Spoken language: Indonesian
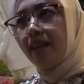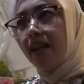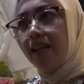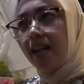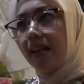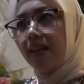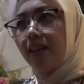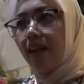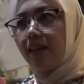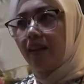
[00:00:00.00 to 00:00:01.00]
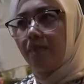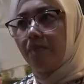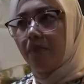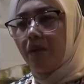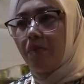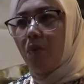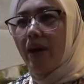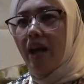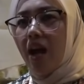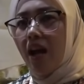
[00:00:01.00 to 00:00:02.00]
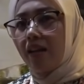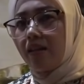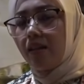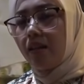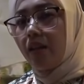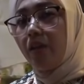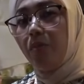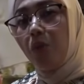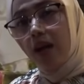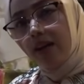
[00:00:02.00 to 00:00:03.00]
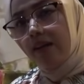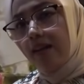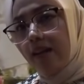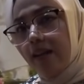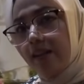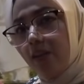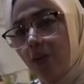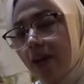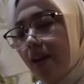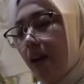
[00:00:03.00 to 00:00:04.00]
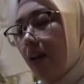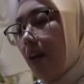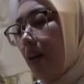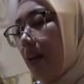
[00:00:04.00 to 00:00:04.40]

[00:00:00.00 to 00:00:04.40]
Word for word: sekali karakter-karakter e, pewayangan, ribuan karakter wayang